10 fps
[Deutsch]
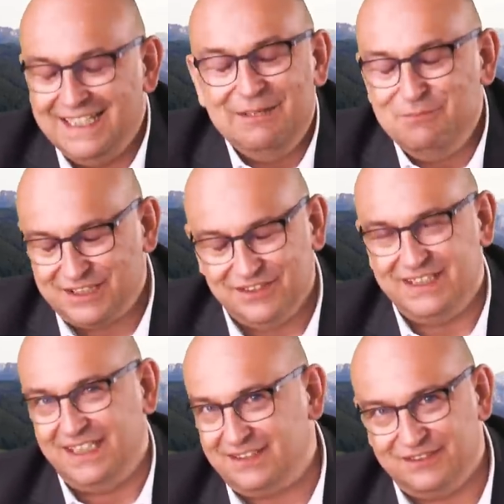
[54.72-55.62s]
ich muss ganz
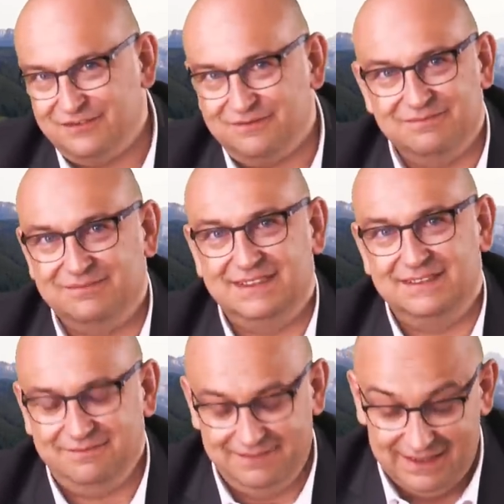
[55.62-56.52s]
ehrlich sagen,
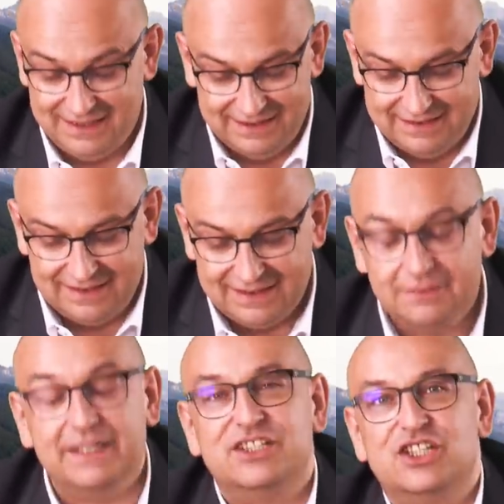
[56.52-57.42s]
ich sehe es ein
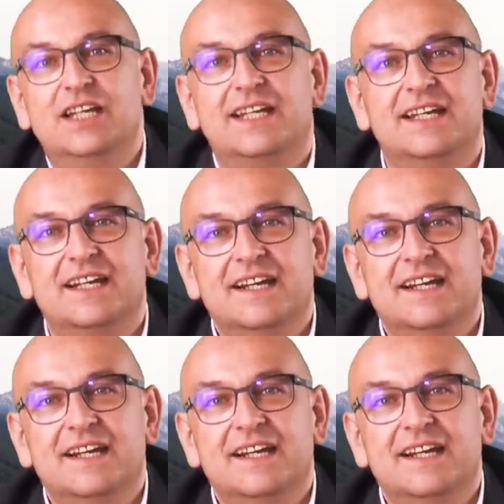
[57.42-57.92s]
wenig chillig.